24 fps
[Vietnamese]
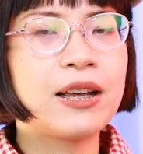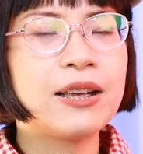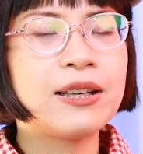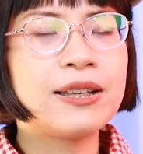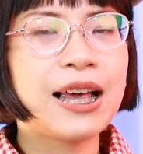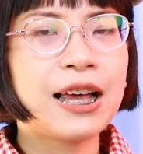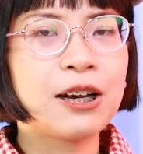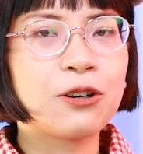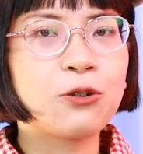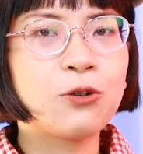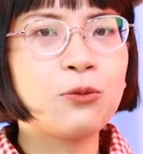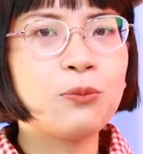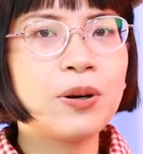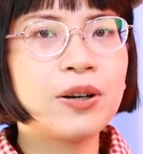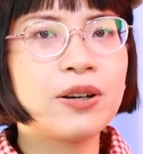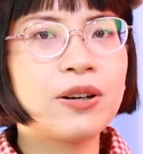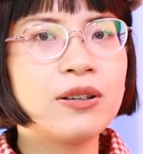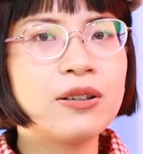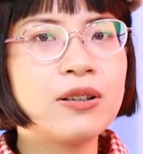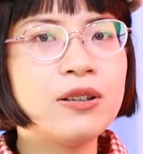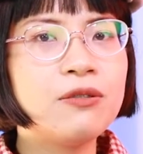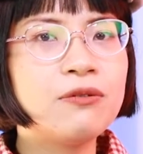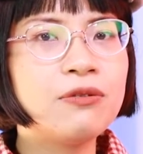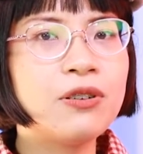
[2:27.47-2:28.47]
để dành của mình
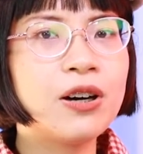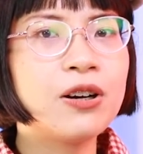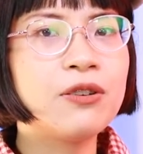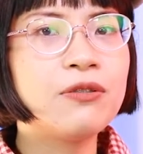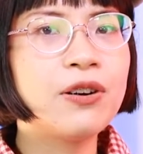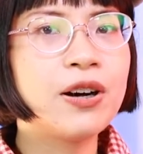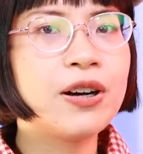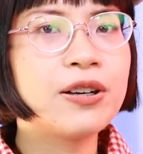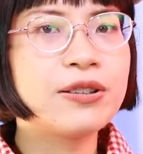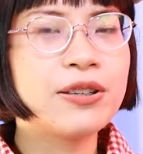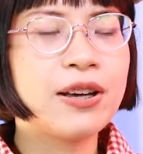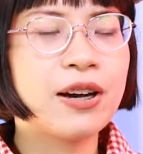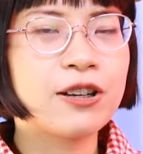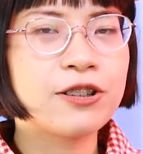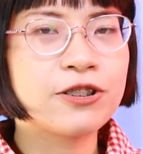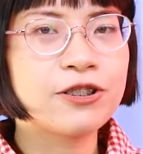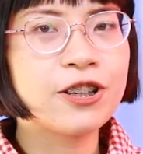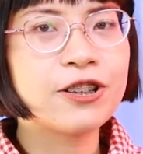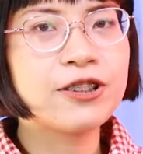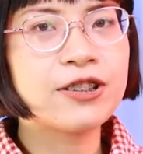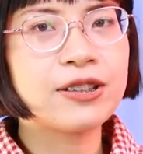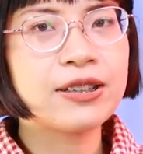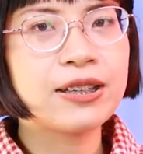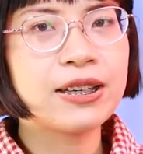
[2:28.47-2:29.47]
nó cứ vơi vơi dần
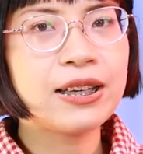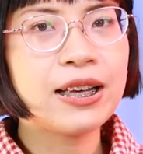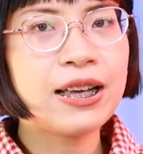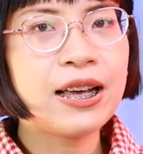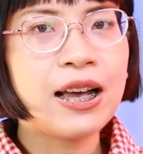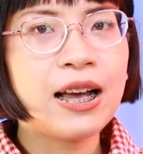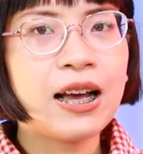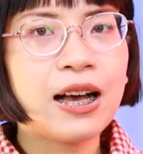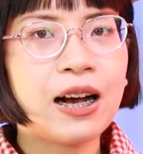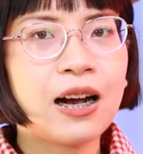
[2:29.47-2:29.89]
cho những cái